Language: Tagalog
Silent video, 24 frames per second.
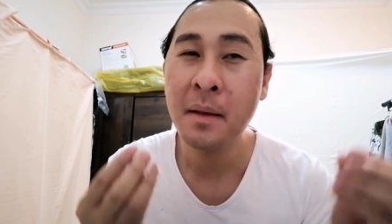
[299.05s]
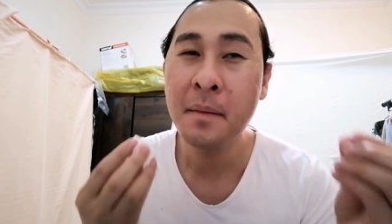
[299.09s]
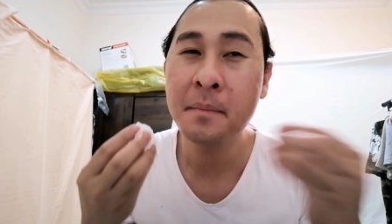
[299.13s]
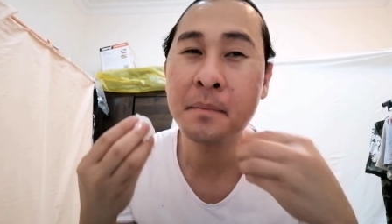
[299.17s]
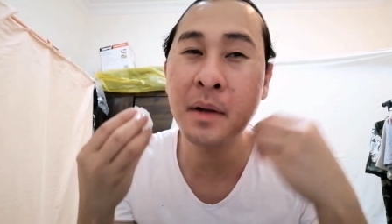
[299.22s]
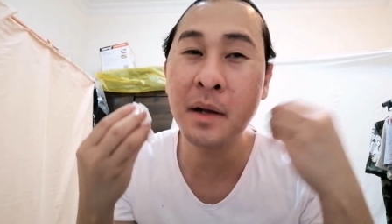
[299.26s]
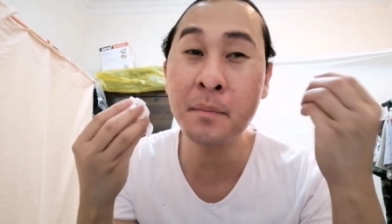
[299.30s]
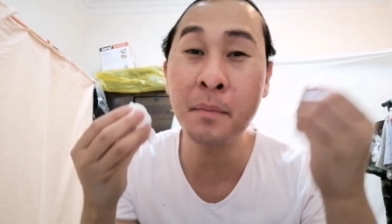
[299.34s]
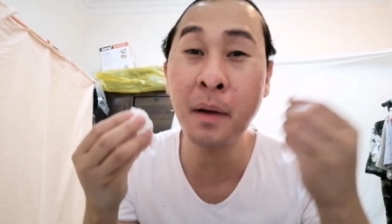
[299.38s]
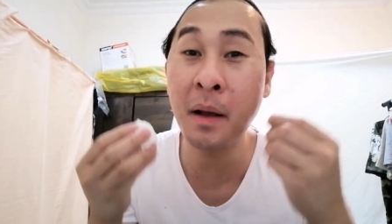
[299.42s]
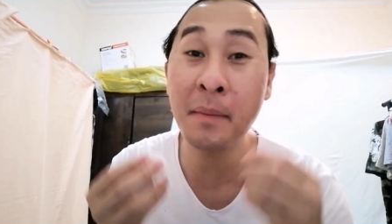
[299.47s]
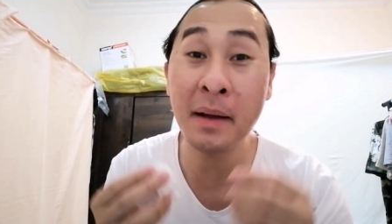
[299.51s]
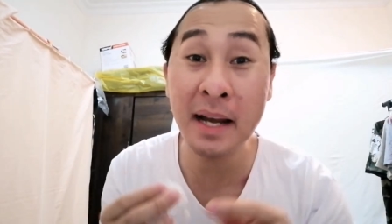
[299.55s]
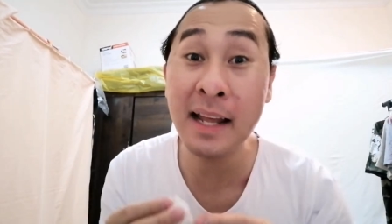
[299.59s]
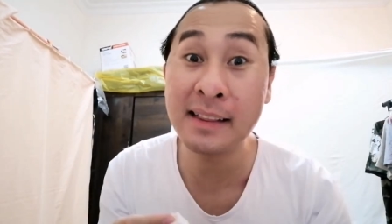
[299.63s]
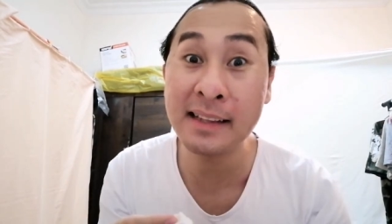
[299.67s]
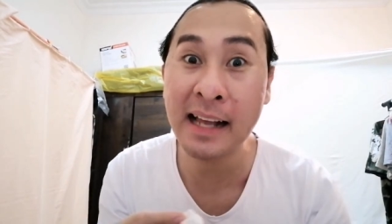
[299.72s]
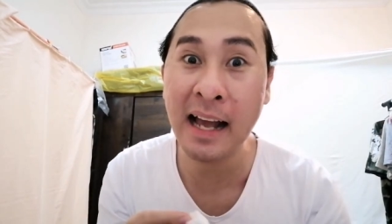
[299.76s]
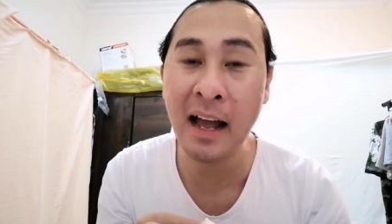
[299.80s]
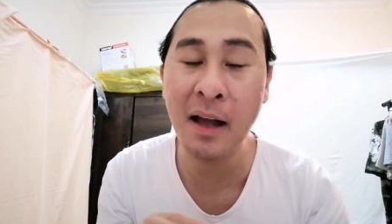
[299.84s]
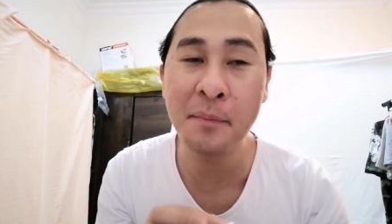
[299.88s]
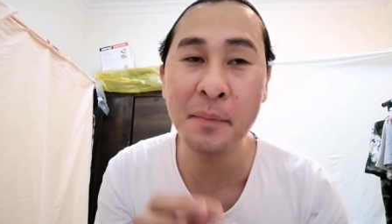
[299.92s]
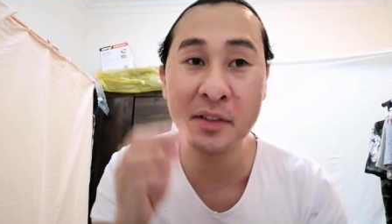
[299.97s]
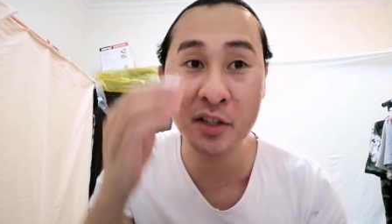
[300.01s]
magbabalat
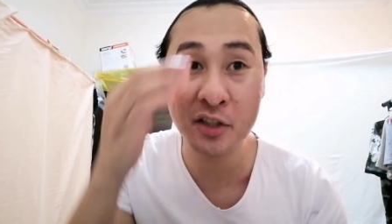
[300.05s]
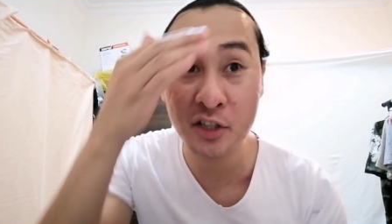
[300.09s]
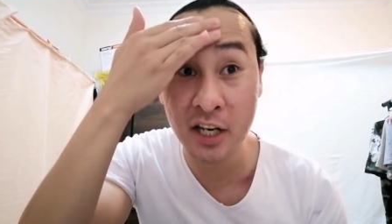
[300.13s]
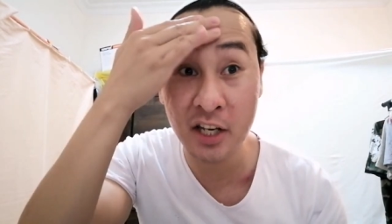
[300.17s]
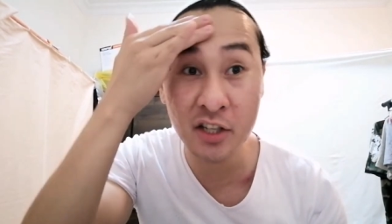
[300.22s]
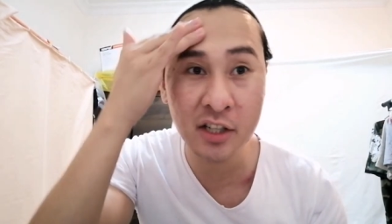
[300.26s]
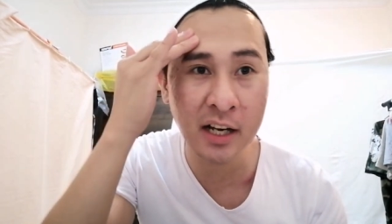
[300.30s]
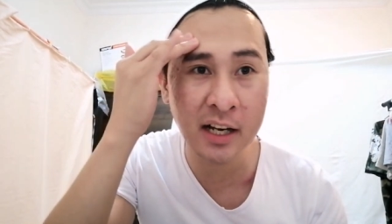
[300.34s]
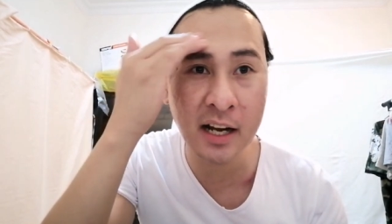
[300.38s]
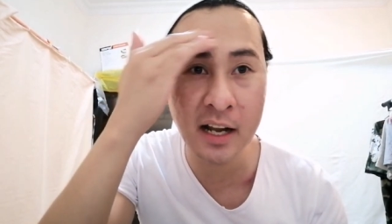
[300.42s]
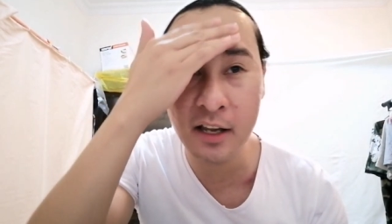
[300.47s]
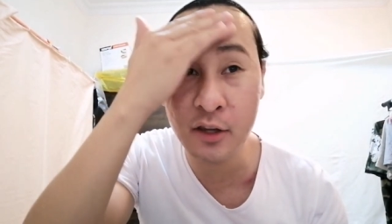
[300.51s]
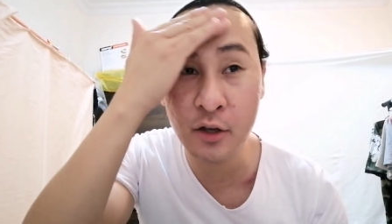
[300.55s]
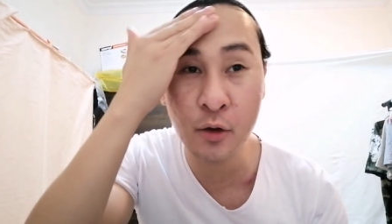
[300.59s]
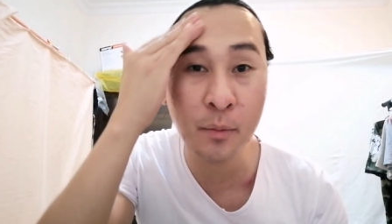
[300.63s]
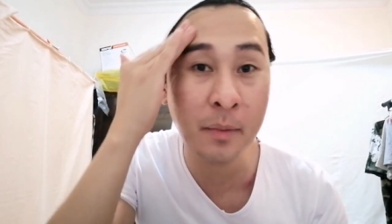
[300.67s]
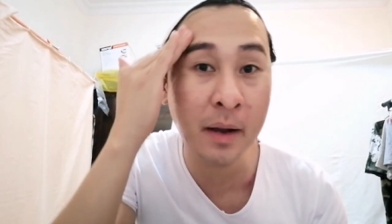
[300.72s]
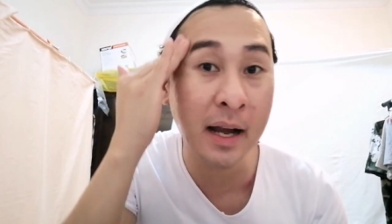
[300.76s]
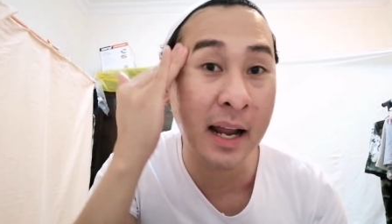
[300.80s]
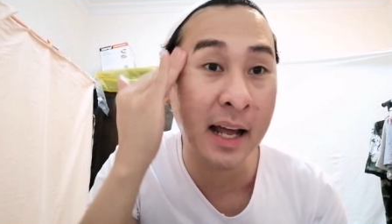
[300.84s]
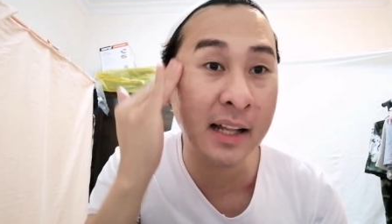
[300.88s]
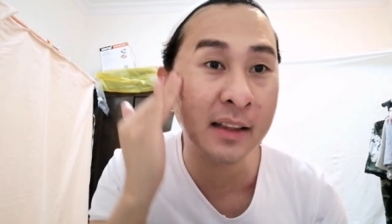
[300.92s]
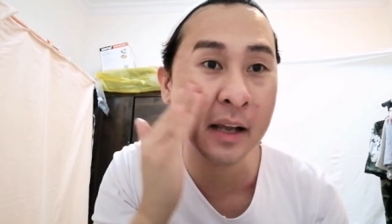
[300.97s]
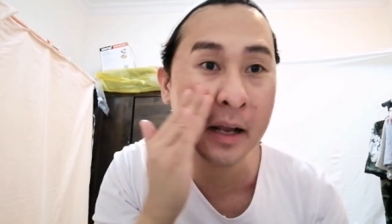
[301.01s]
ka, mag-change ka ng inyong
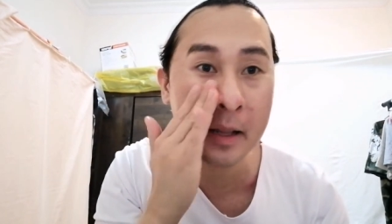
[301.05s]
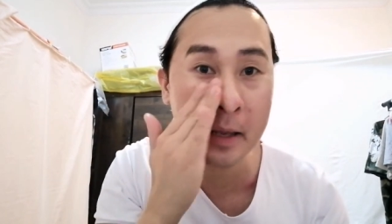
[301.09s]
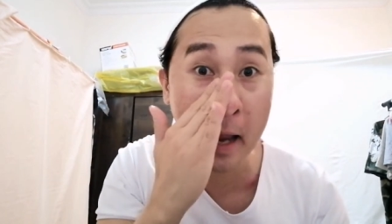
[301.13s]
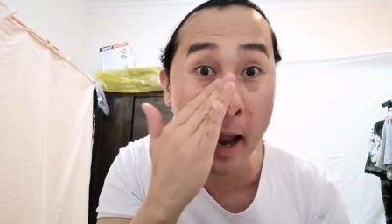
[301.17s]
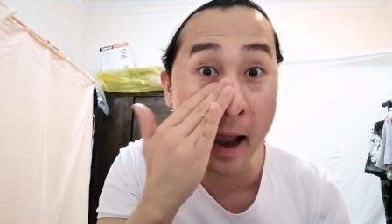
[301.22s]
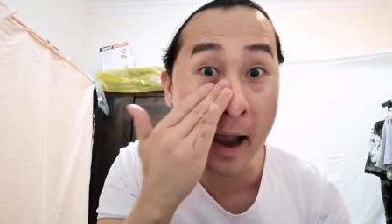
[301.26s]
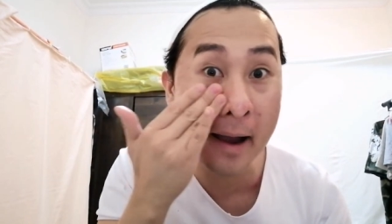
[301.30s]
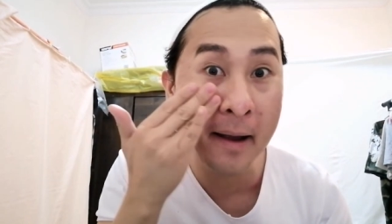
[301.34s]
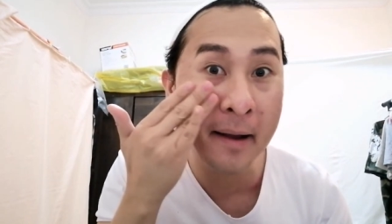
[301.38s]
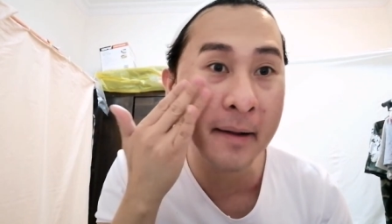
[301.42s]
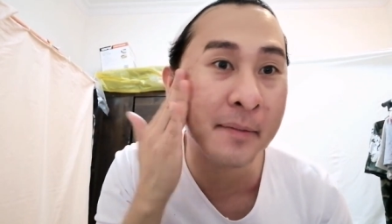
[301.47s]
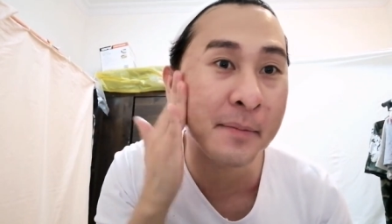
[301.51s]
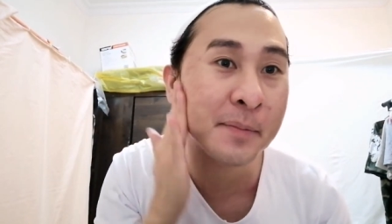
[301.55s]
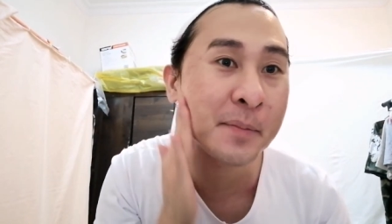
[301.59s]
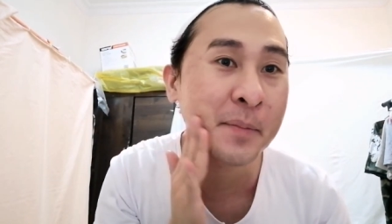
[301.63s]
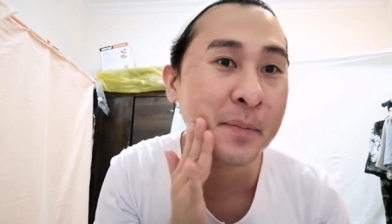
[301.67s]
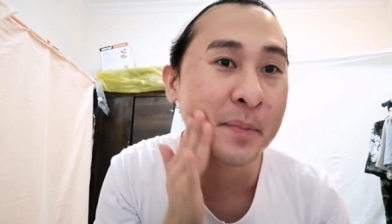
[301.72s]
balat. Ganyan.